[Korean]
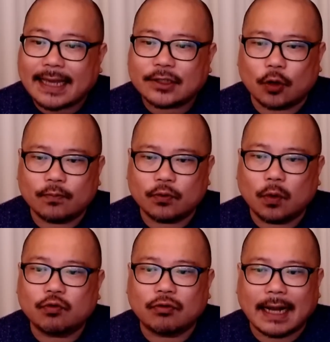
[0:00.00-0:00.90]
정부고
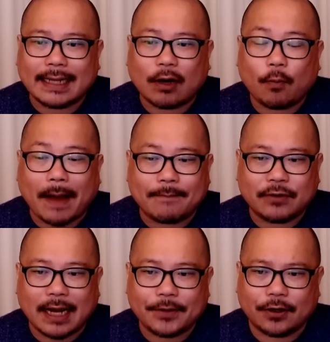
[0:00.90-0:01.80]
국가냐고
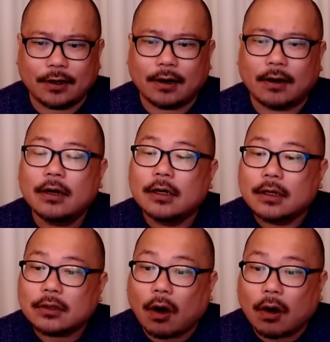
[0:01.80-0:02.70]
반문하며
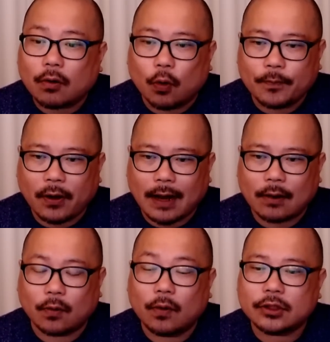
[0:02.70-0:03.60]
더
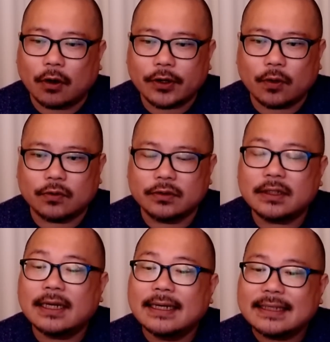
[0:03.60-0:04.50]
공평하고 정의로운
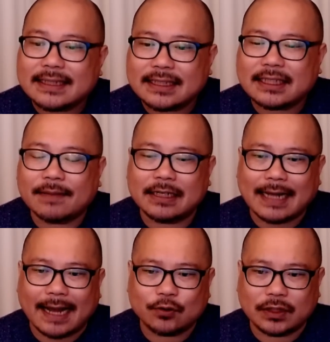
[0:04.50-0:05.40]
시스템을
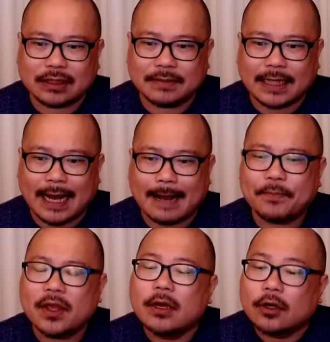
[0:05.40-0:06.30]
강조했습니다.
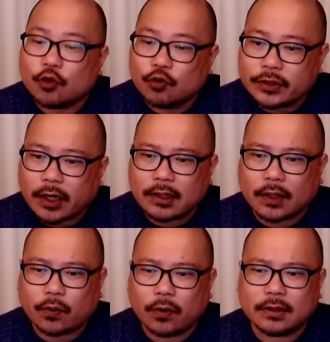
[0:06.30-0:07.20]
윤석열
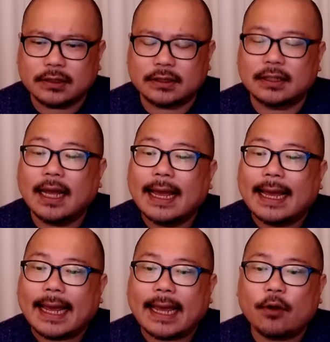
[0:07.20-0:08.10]
대통령은
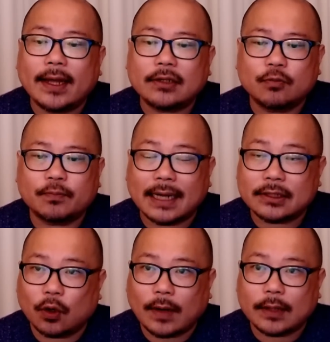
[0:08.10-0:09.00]
해외 순방
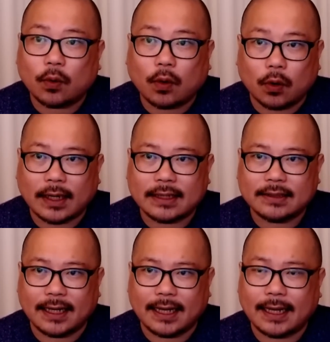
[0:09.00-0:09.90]
성과도
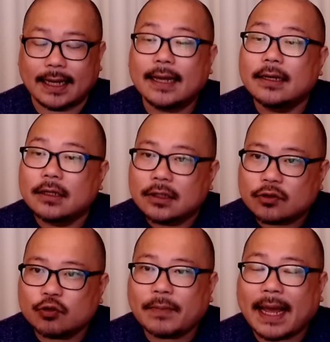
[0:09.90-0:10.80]
거론했는데,
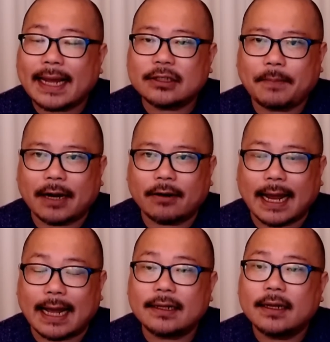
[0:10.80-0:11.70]
순방에서
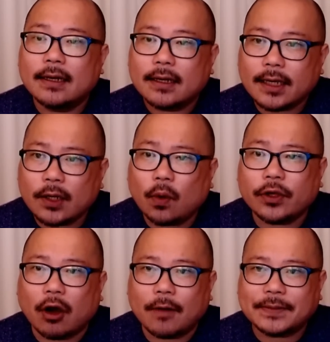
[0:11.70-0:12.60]
발언한 1호
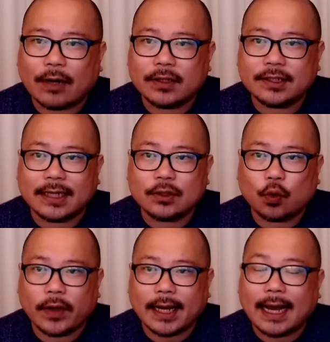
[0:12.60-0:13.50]
영업사원이 된
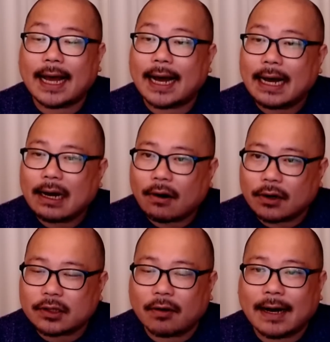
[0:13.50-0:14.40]
소회가
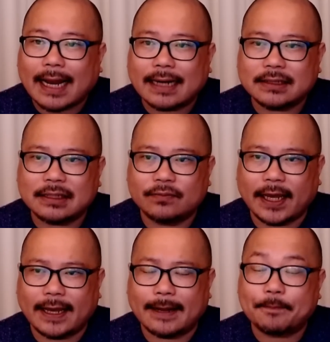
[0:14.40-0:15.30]
어떤가라는
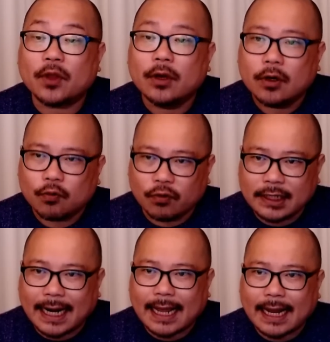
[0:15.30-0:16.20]
질문에
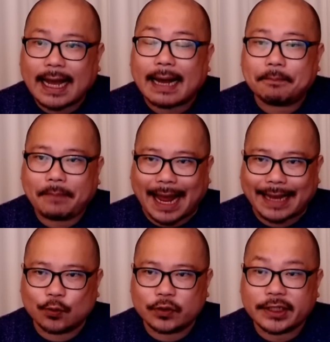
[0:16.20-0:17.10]
우리나라가
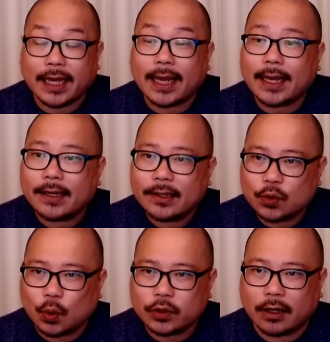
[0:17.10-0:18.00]
반도체,
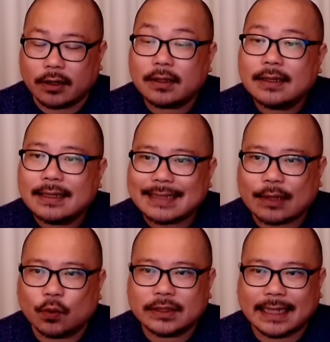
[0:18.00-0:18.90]
조선,
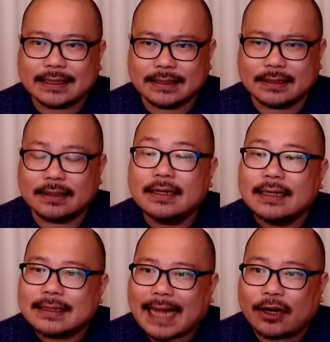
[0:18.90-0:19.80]
자동차 등
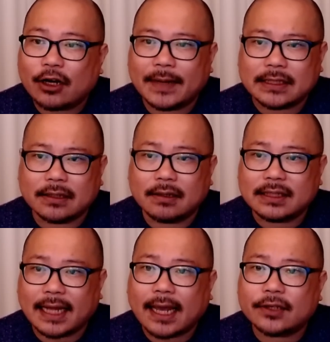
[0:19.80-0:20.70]
산업에서
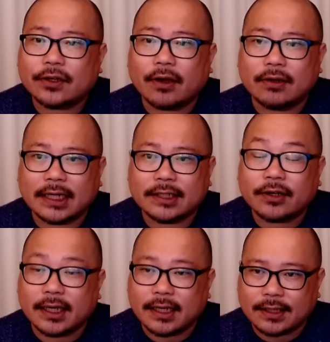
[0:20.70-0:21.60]
세계적 경쟁력이
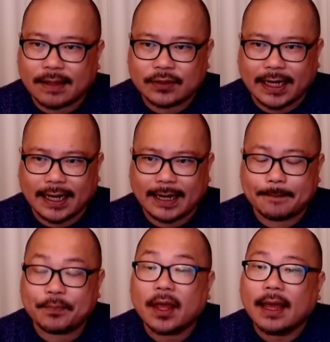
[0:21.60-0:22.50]
있기 때문에
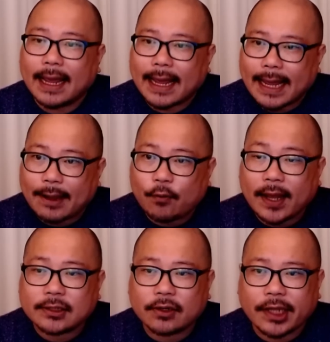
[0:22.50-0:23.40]

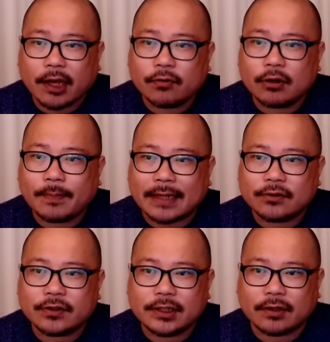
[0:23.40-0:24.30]
해외에서 대우를 받을
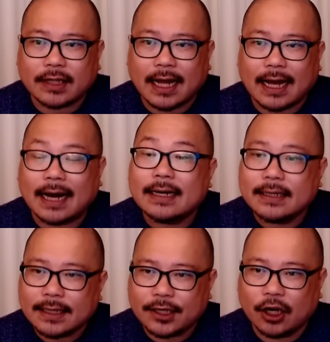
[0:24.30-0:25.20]
수 있었다.
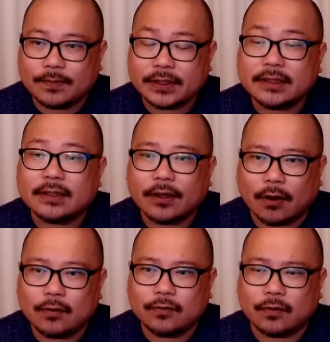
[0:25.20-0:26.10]
기업은
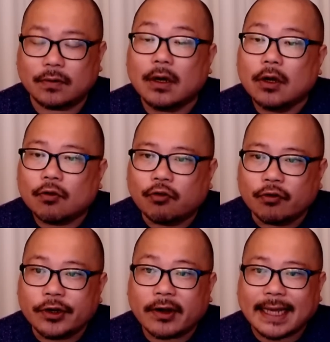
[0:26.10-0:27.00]
결국
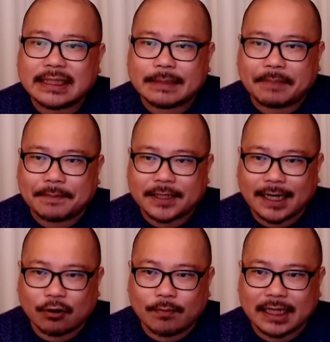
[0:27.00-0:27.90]
국력의
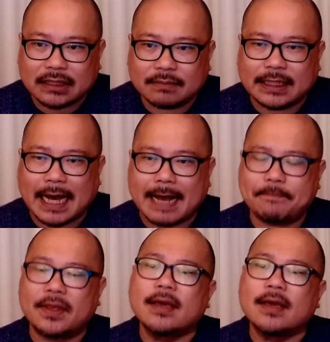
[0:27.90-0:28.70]
집합체라고 말했습니다.